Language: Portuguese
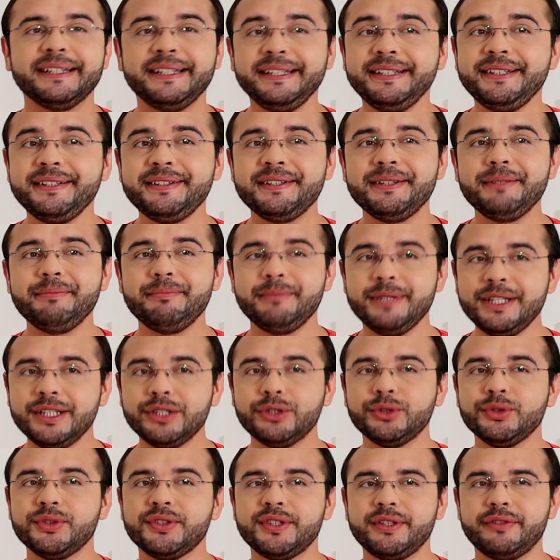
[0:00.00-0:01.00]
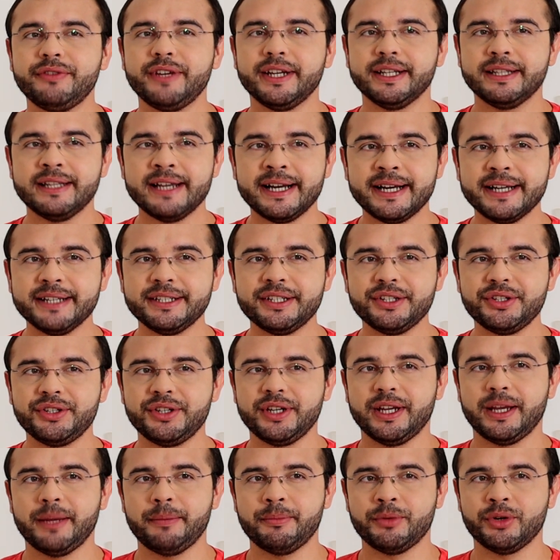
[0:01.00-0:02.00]
15 mitos e verdades
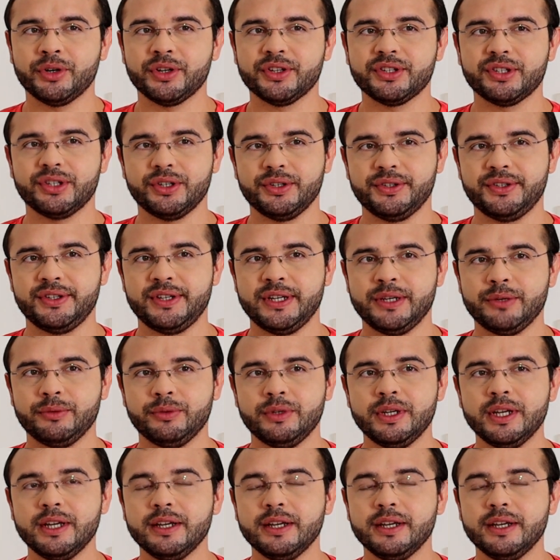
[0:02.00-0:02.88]
de quem mora sozinho.